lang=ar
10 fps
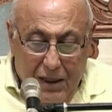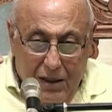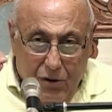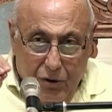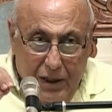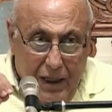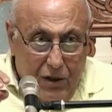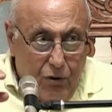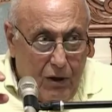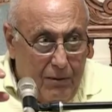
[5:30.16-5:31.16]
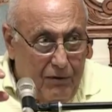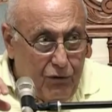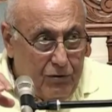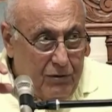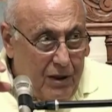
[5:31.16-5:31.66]
الرؤية اللي هو
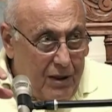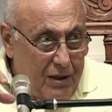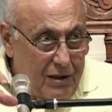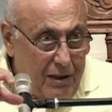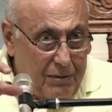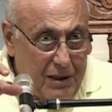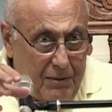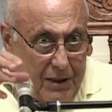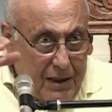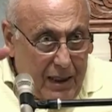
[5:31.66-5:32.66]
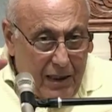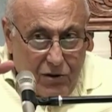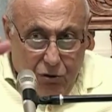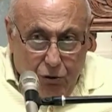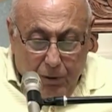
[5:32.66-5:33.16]
المفروض ده دي من الناس
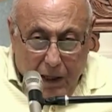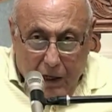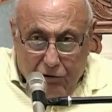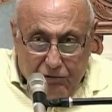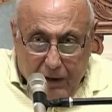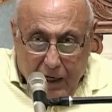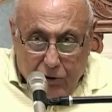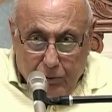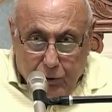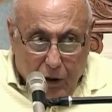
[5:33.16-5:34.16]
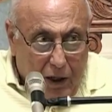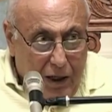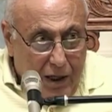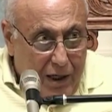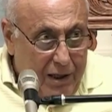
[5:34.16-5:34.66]
كبار قوي في بلده بتوع
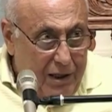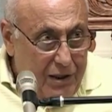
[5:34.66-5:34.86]
آه،